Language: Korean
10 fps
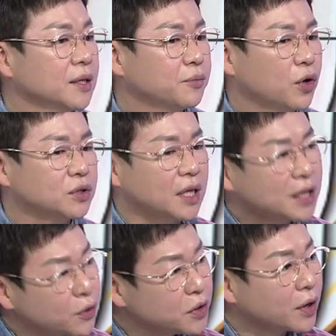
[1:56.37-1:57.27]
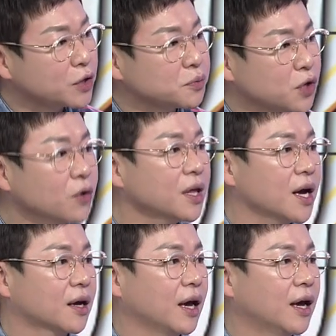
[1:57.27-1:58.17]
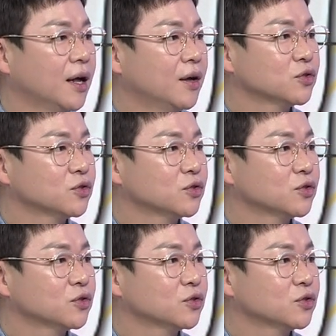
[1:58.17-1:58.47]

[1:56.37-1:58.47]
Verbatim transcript: 뭐 제대로 이렇게 좀 성대하게